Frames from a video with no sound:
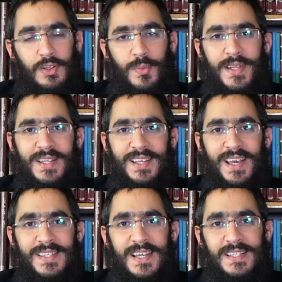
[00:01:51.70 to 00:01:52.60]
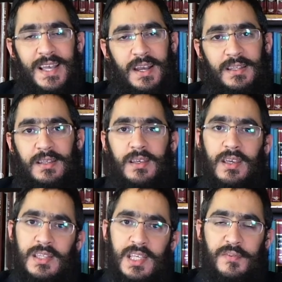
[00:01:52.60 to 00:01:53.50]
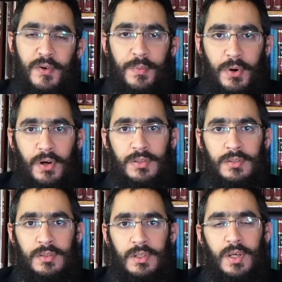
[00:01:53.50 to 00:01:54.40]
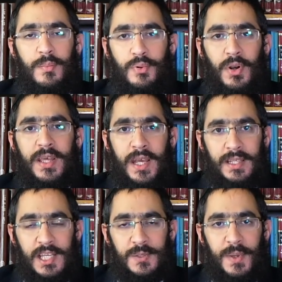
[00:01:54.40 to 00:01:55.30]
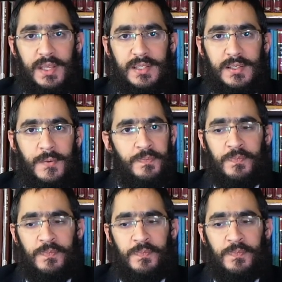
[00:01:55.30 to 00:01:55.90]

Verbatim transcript: de manière très exacte qu'est-ce qu'il faut prendre pour les quatre espèces.